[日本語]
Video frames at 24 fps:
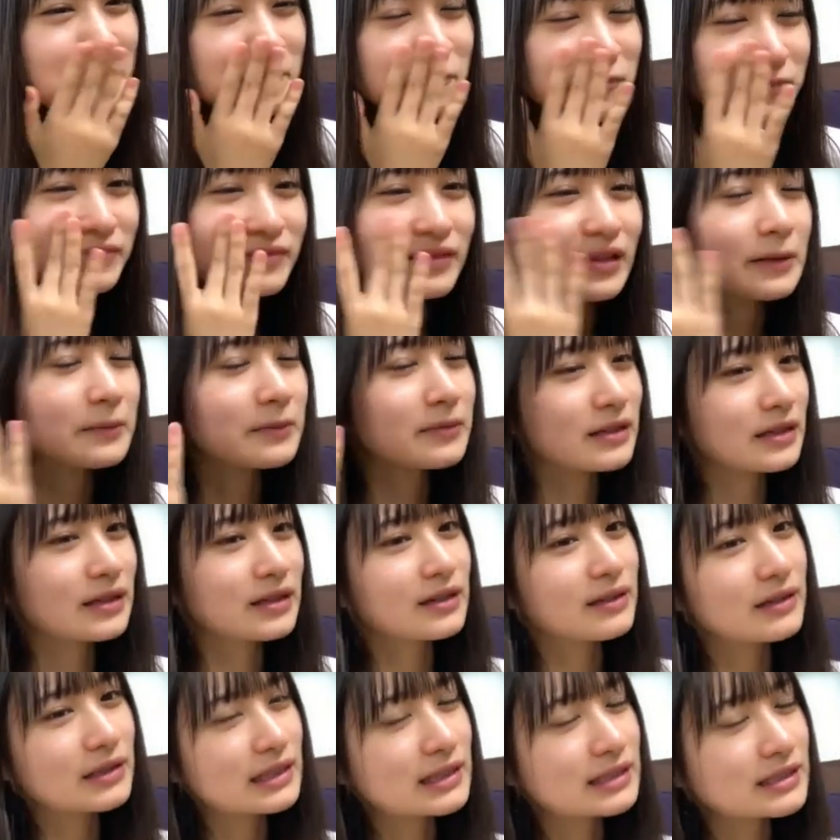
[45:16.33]
でもなんか
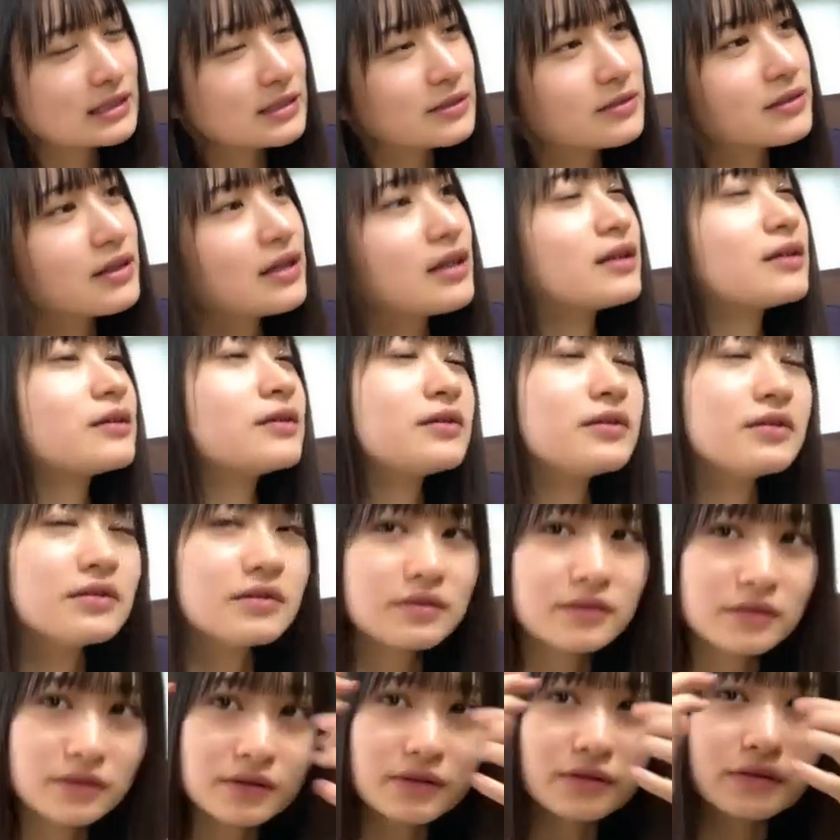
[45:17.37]
私の学校
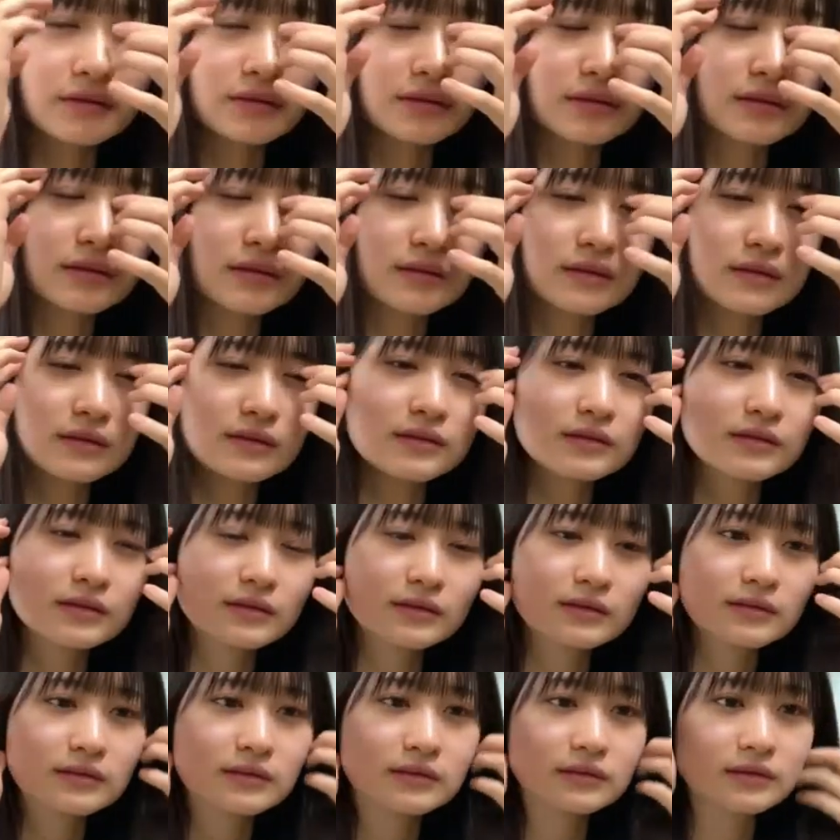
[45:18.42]
の
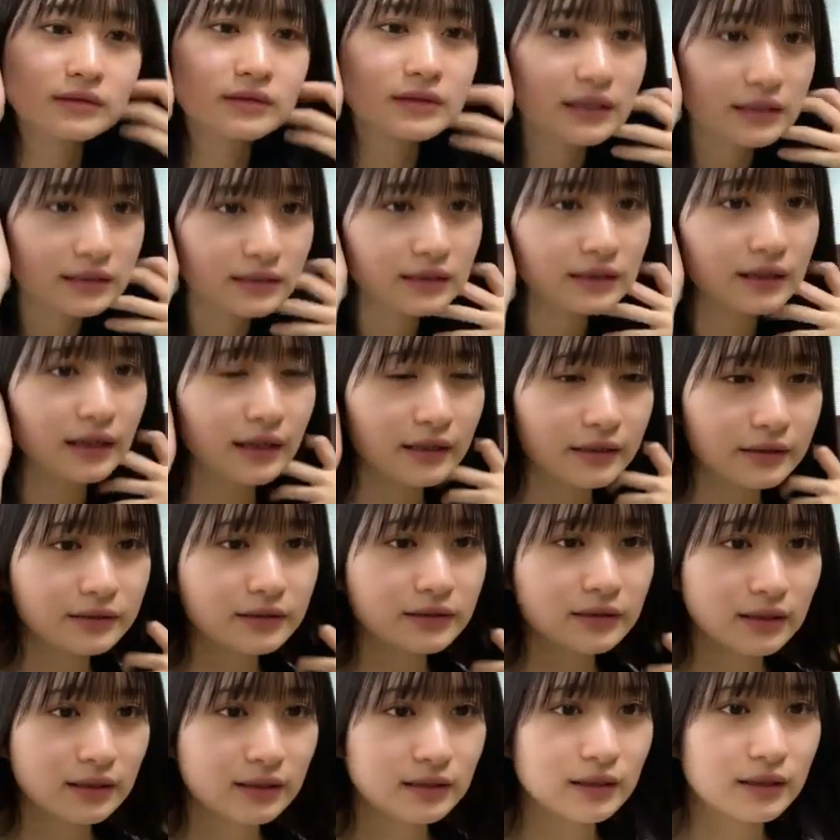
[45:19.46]
クラス替えの仕
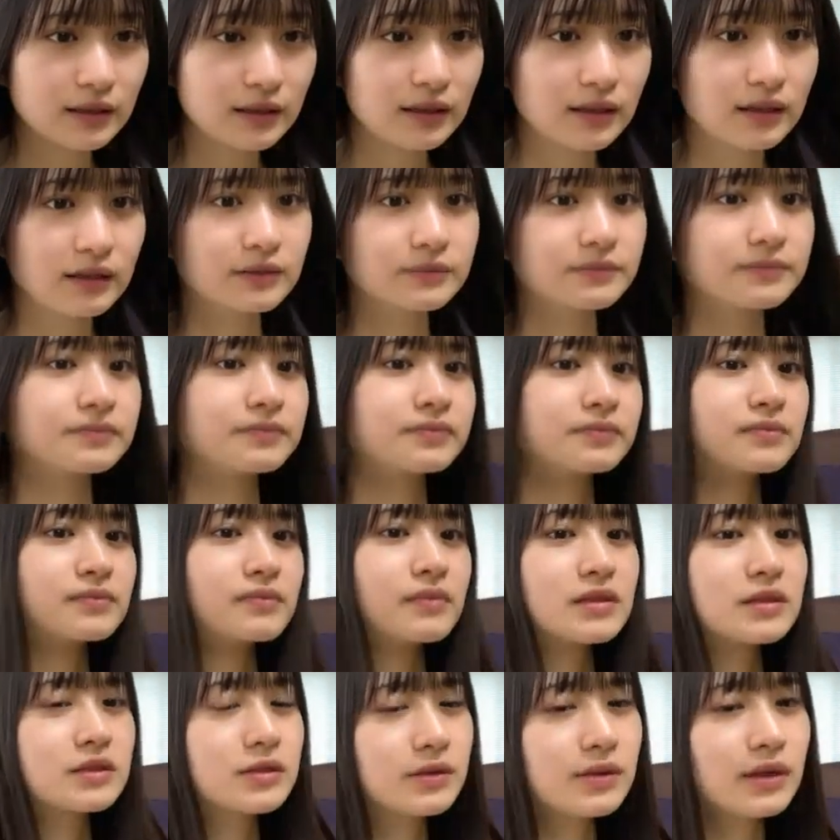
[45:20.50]
方が
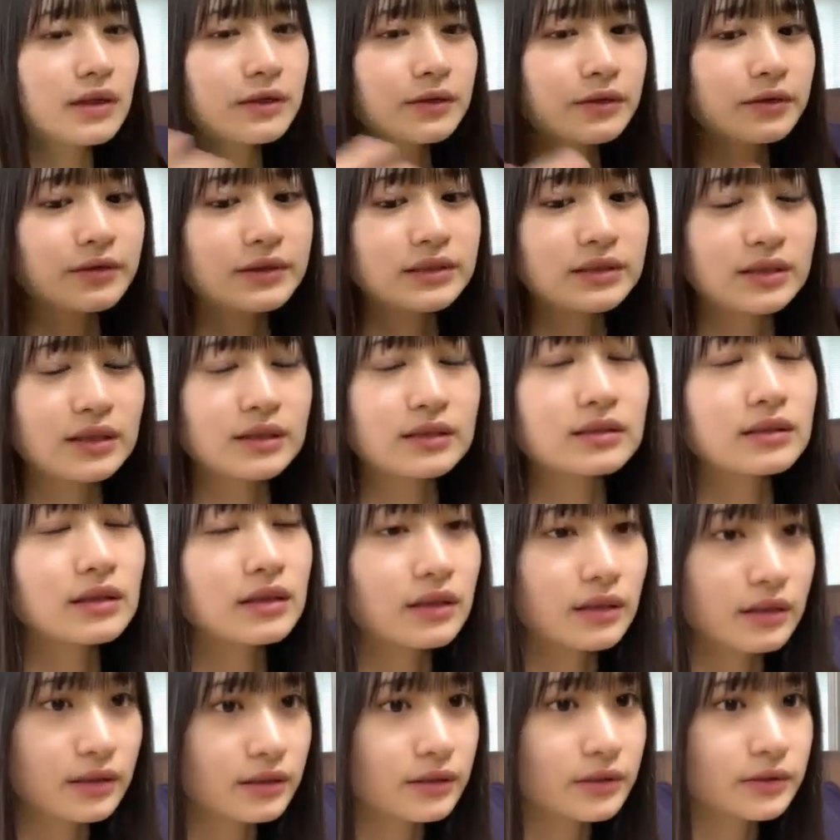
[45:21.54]
小学校は違ったんだ
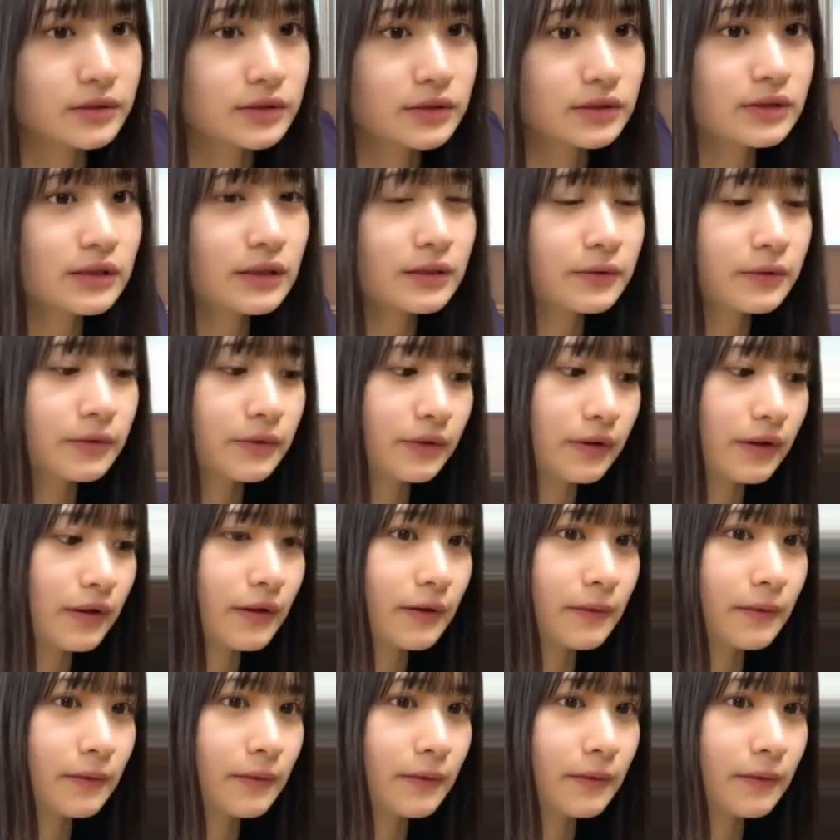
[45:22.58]
けど中学校が